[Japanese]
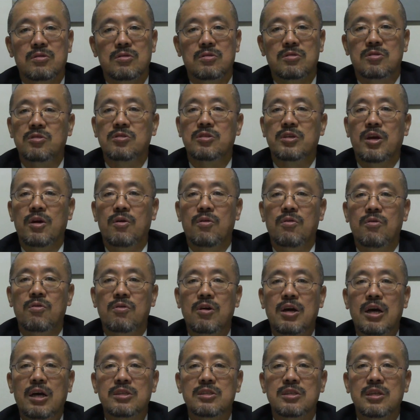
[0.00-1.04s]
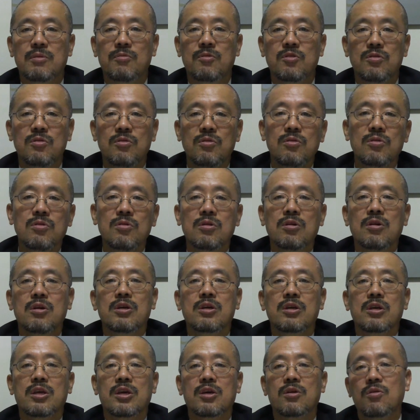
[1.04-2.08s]
中継を録画したものを
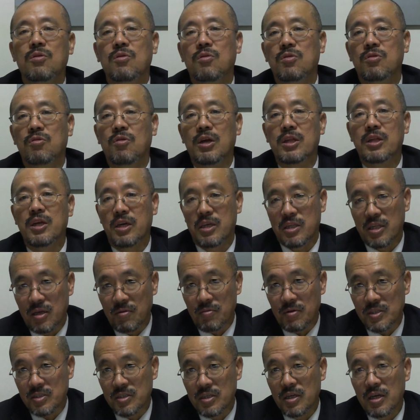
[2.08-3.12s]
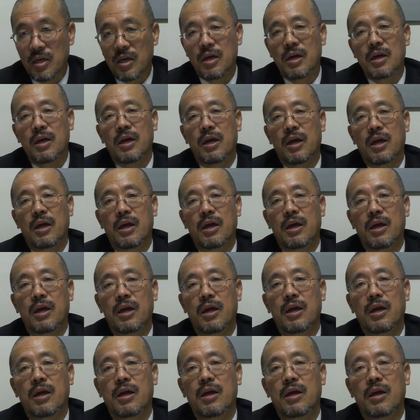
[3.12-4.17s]
聞くことはできています。
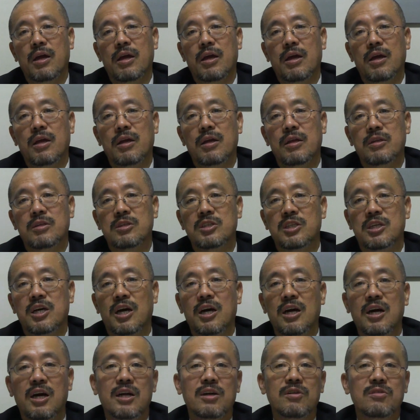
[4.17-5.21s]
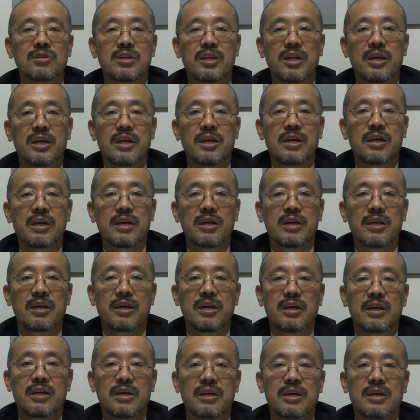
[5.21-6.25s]
えー、時間があるんでね、
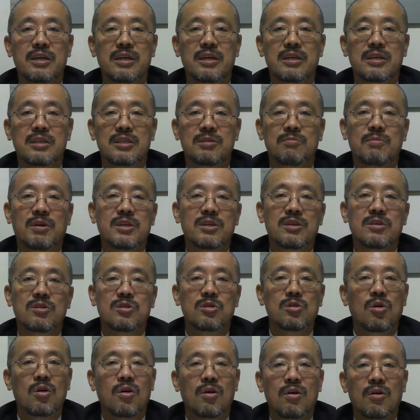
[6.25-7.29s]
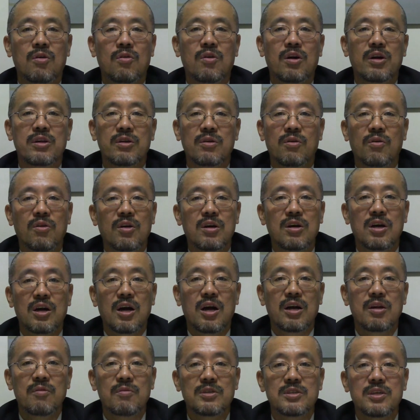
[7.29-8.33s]
えー、島にいると他に娯楽
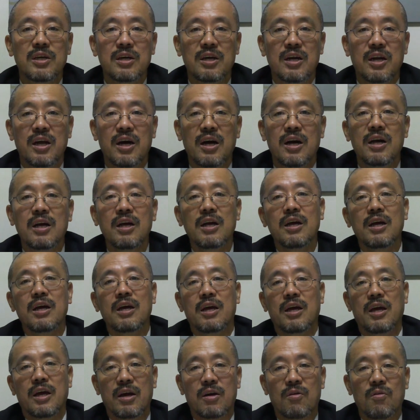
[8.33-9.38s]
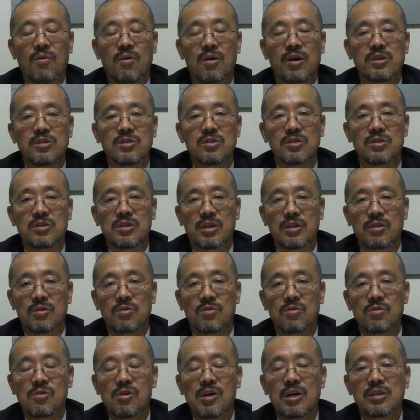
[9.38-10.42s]
がありませんから、えー、国会中継の
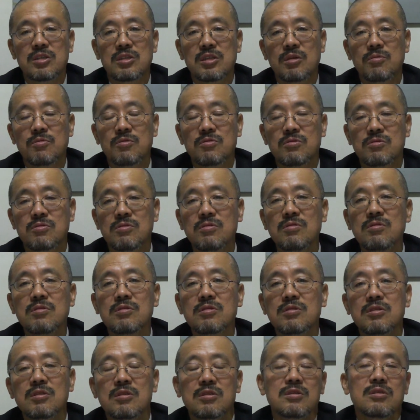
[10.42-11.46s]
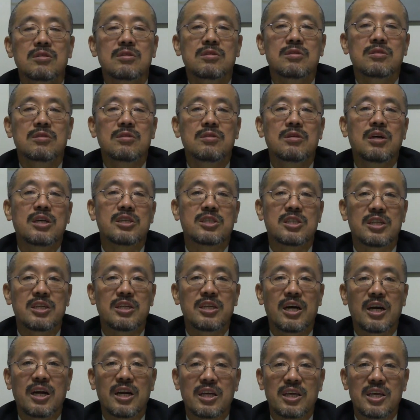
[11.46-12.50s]
録画したものを走り
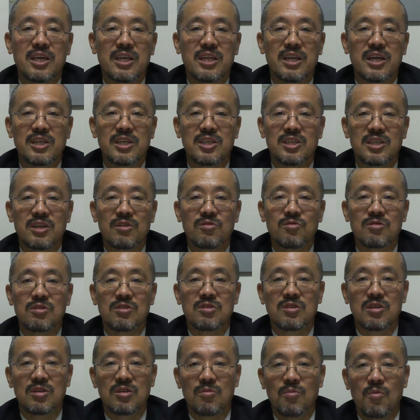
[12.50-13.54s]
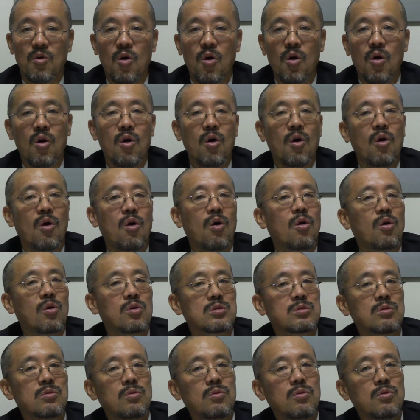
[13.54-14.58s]
ながら聞いたりしてるんですけども、
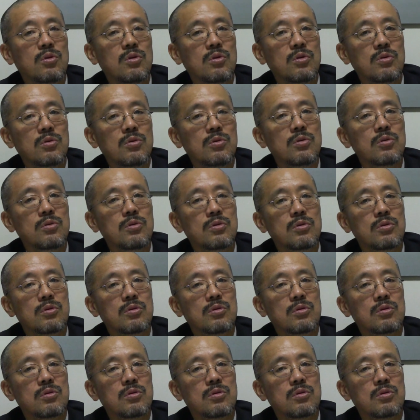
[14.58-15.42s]
そういう